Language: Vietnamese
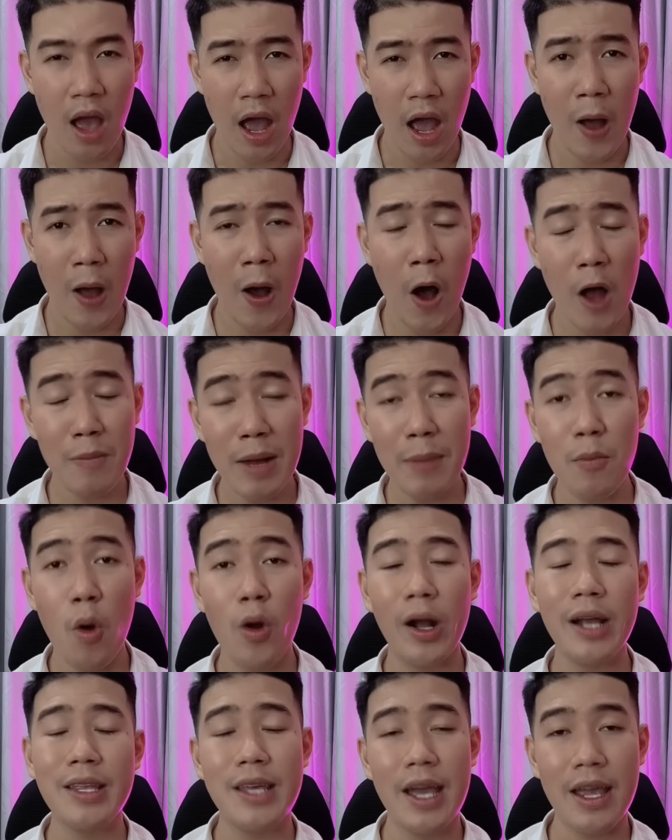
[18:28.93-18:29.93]
hỏi bả mua
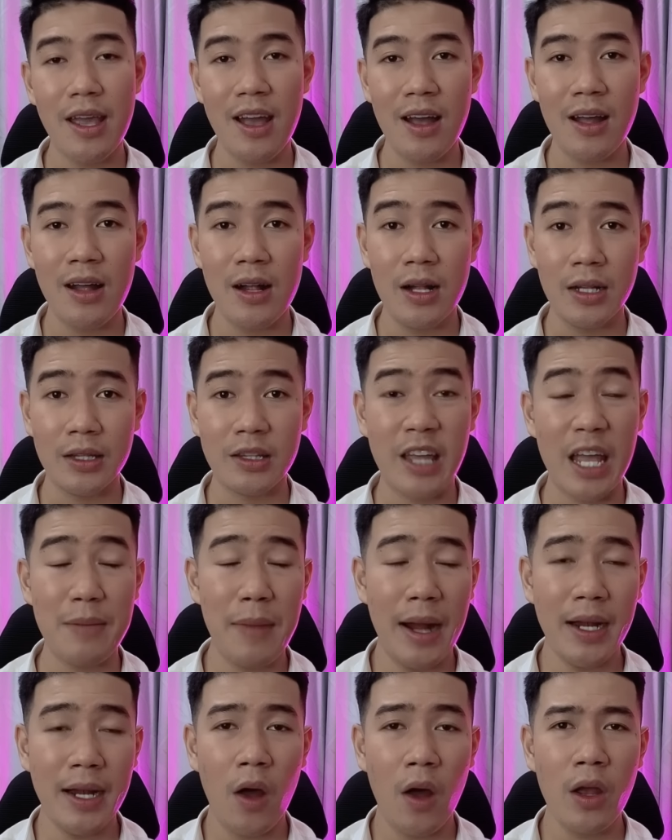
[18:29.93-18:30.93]
cái gì á thì
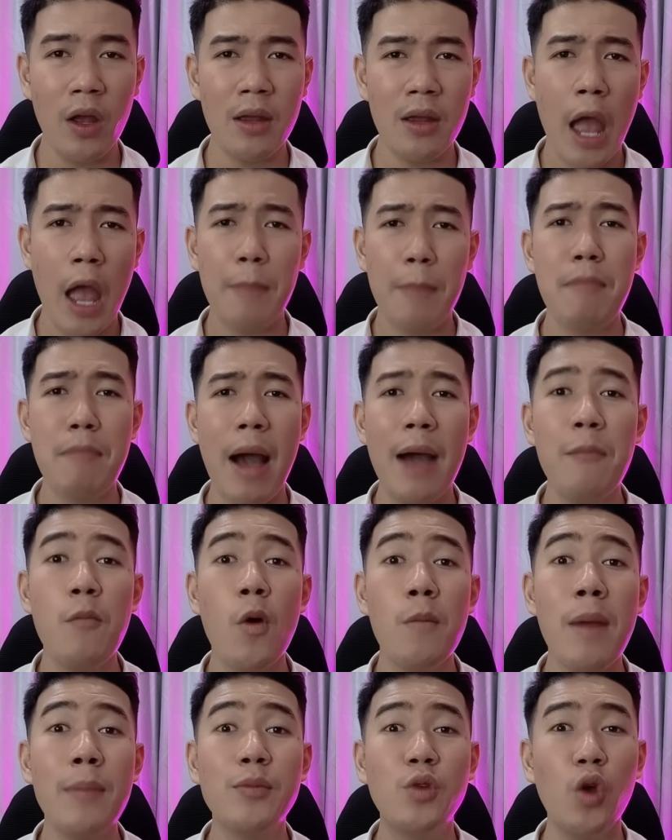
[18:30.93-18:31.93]
bả nói bả mua
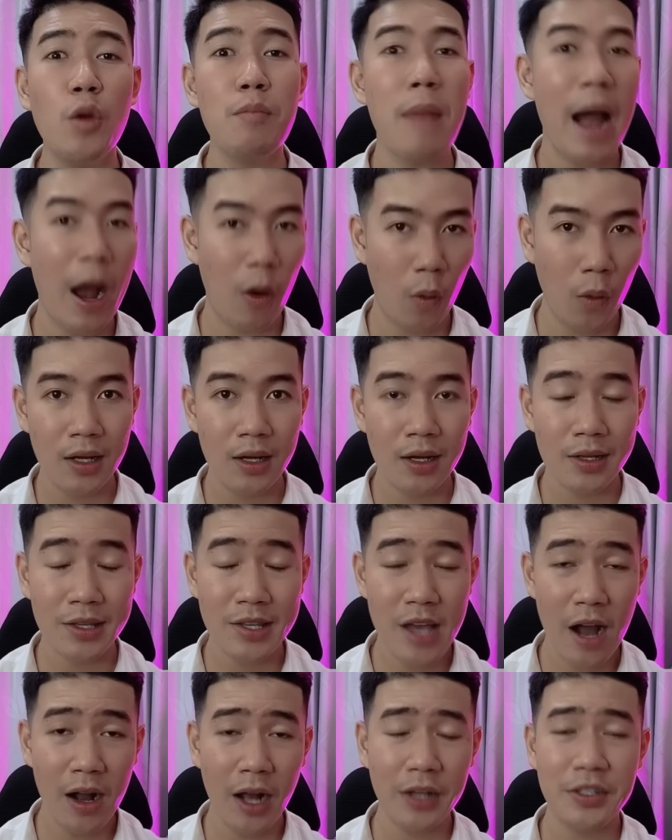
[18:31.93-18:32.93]
bắp chuối bào
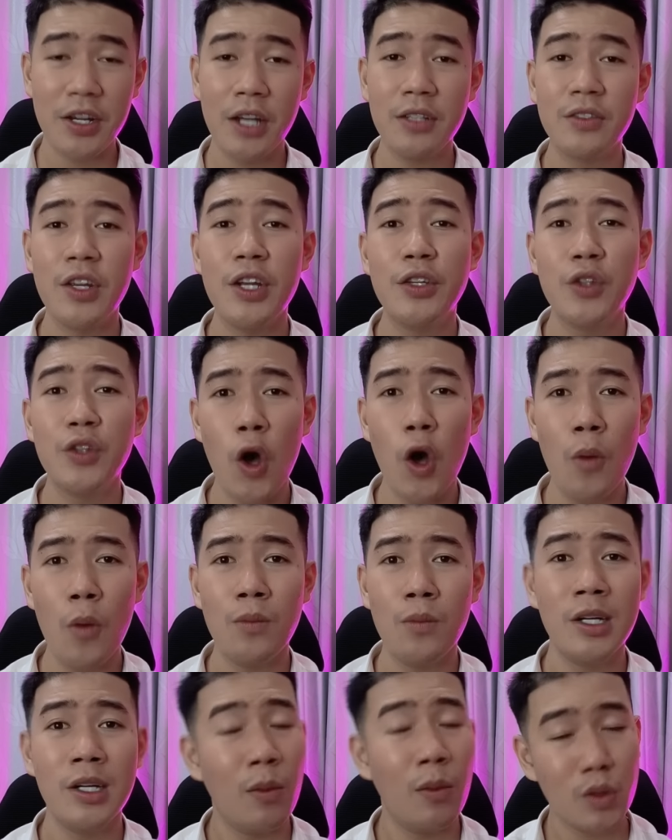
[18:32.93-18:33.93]
dân ở trên tri tôn
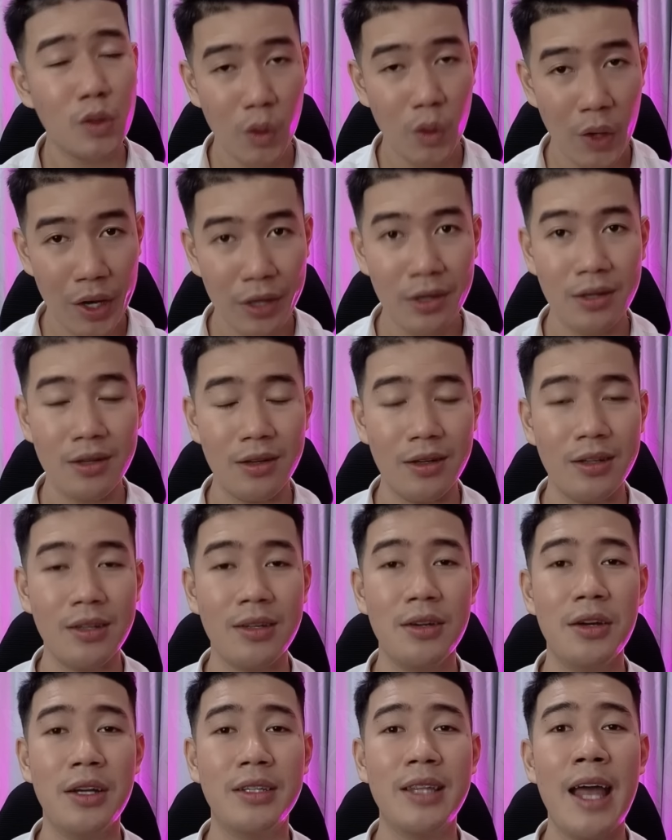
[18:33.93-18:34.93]
long xuyên á
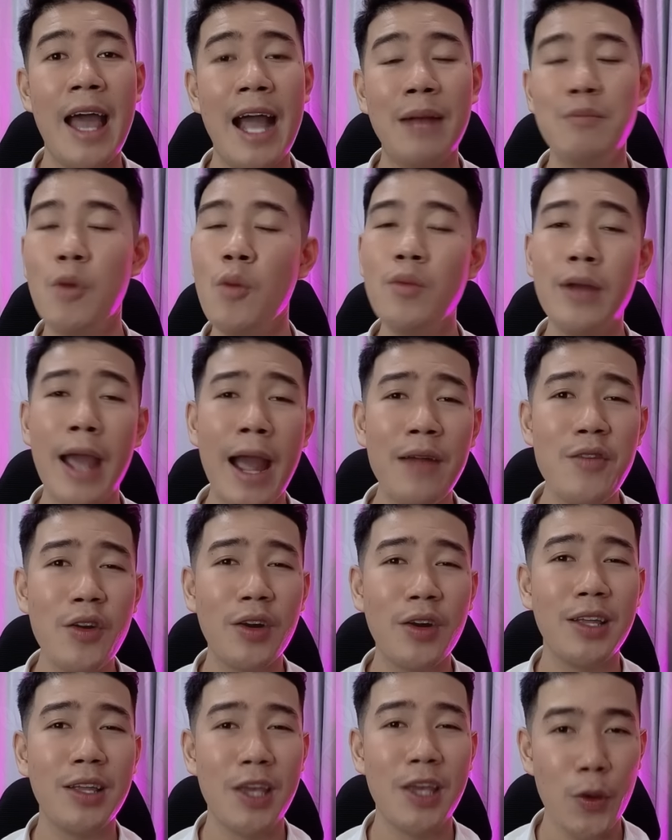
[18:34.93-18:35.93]
người ta ăn bún cá
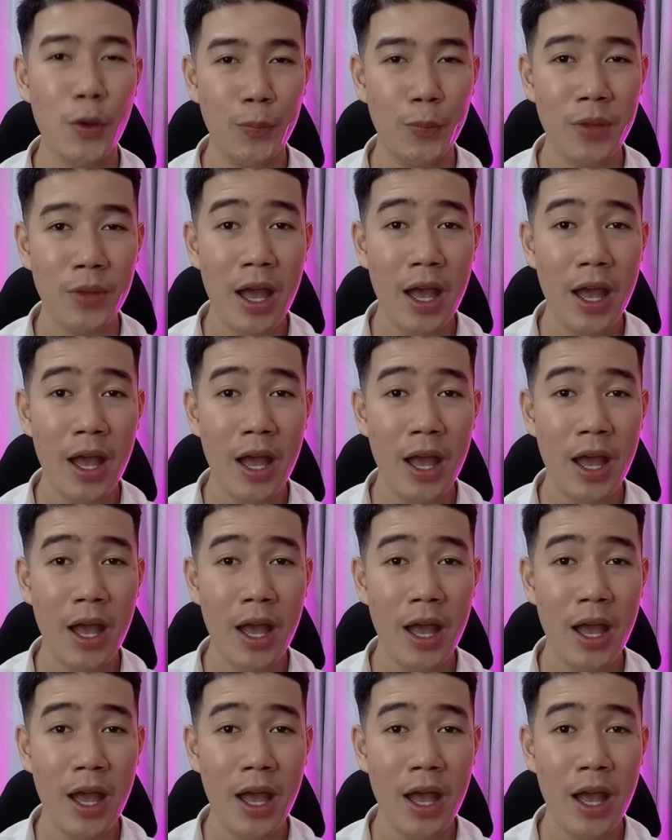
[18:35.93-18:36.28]
rất là nhiều